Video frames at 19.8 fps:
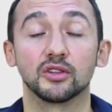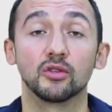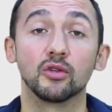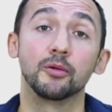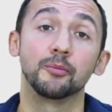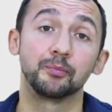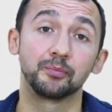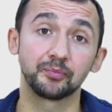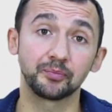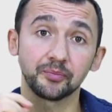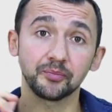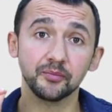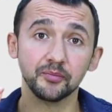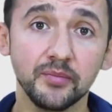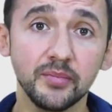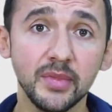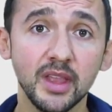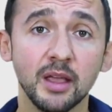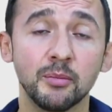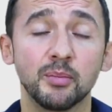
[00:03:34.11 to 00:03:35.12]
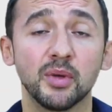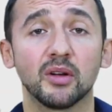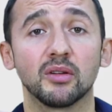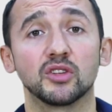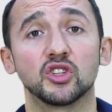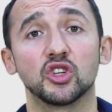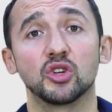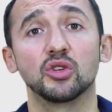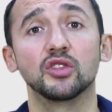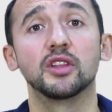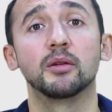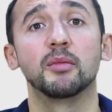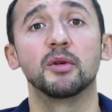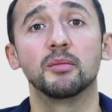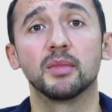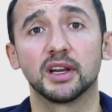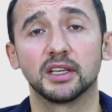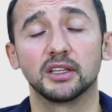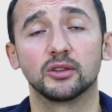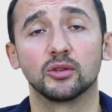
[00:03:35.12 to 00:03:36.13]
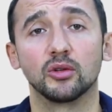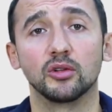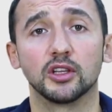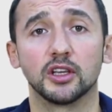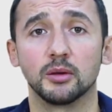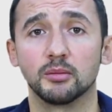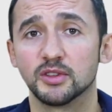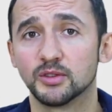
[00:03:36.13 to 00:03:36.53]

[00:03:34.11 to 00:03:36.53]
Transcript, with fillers: Но Первоочередно мы маркетологи,